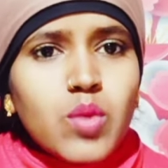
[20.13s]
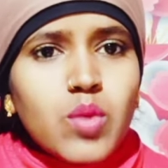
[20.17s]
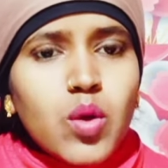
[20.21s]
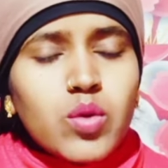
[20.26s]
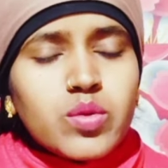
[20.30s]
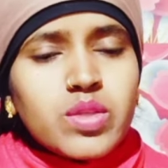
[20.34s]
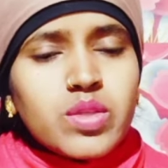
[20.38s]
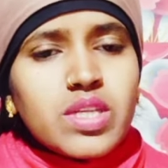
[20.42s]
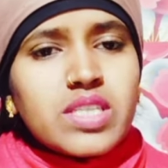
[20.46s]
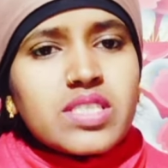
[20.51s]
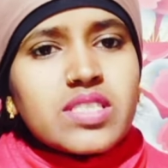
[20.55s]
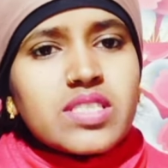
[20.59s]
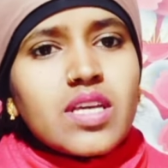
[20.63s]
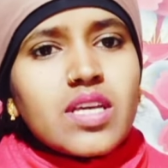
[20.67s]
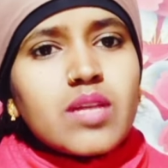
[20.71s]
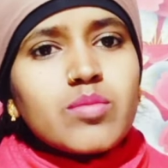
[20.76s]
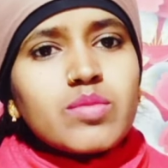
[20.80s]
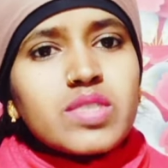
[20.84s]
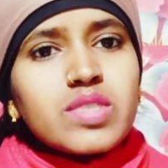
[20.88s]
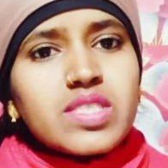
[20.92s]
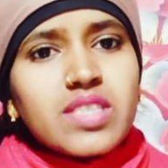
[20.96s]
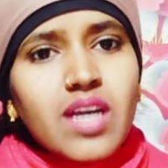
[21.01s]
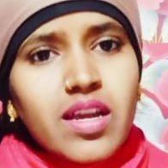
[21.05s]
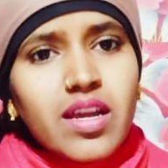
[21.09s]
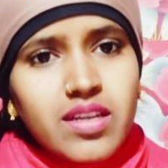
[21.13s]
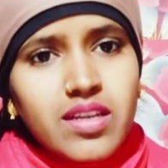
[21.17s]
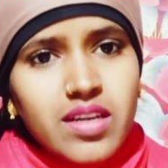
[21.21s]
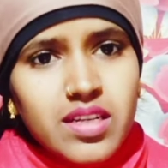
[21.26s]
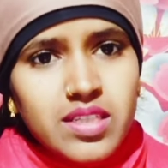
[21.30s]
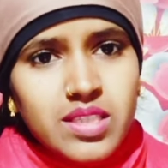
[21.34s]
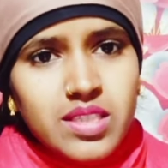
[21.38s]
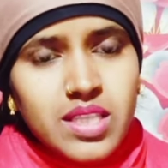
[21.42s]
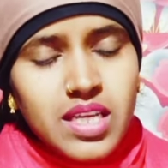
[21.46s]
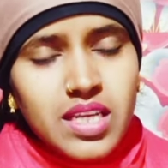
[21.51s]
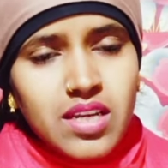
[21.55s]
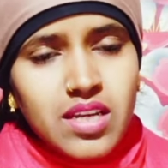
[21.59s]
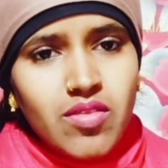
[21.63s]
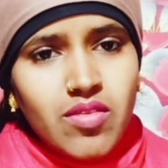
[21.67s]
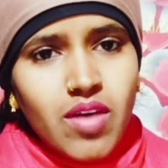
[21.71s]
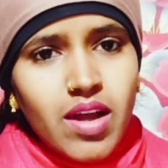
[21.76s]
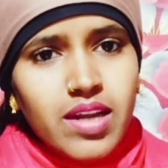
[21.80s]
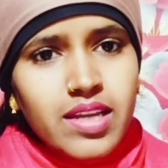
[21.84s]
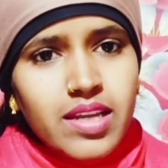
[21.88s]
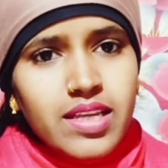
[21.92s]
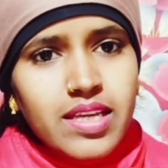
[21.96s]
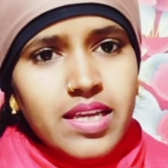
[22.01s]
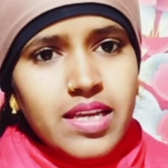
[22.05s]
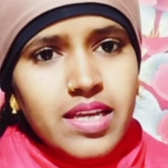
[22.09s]
बहुत ही शर्मसार कर देने
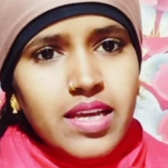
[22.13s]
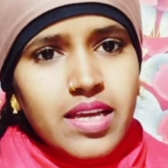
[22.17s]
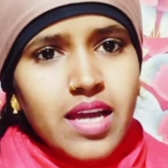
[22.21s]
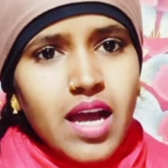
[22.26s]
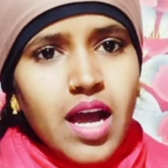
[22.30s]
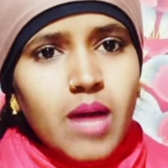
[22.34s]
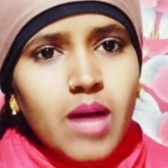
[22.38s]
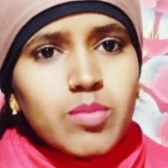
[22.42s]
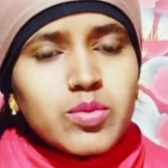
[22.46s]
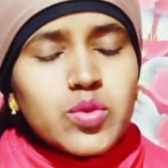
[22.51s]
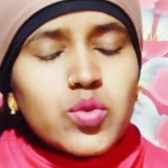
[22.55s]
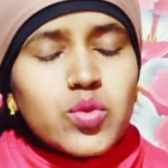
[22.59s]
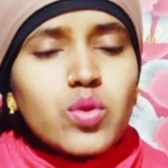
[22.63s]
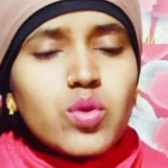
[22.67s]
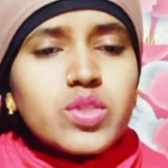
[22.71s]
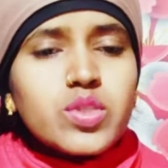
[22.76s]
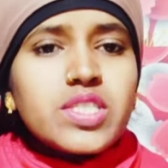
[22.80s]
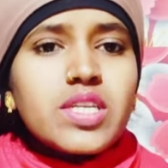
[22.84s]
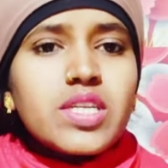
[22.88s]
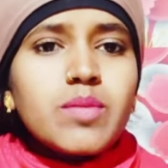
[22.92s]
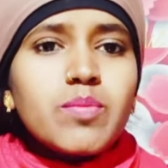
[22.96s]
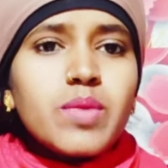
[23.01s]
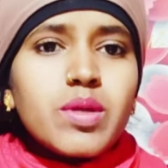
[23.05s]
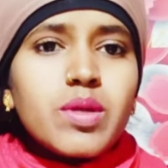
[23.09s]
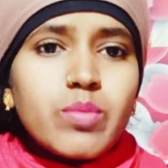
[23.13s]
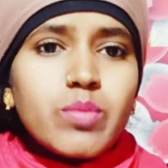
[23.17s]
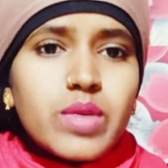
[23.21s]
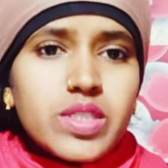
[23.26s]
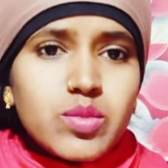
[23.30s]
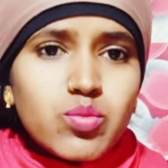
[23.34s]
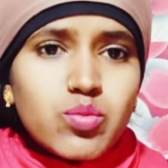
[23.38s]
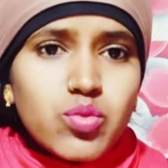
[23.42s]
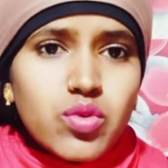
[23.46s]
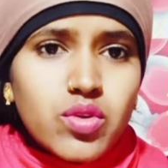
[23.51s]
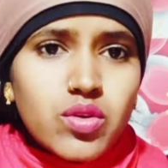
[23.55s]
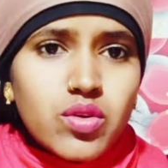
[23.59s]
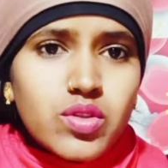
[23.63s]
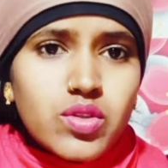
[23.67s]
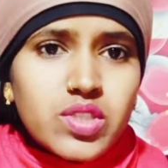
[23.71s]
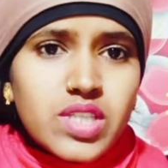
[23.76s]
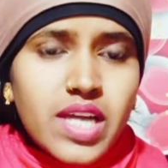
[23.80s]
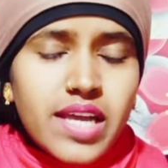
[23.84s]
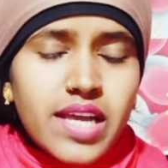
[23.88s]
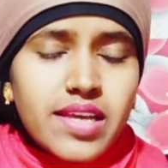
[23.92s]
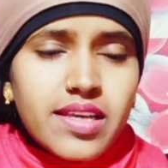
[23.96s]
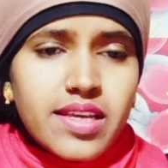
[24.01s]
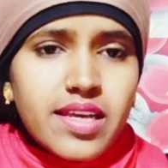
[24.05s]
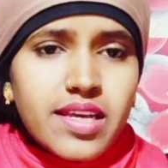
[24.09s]
वाली है आप सोचने पर मजबूर हो
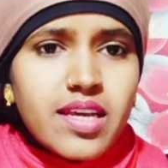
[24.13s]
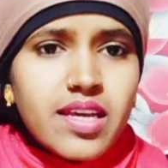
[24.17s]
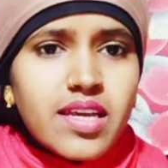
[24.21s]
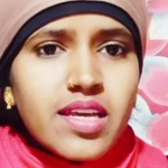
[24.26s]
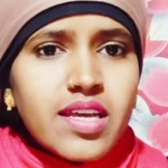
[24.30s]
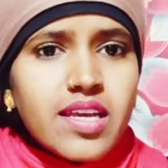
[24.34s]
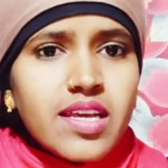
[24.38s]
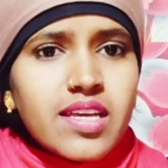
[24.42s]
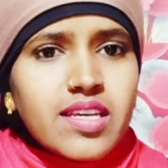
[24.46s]
जाएंगे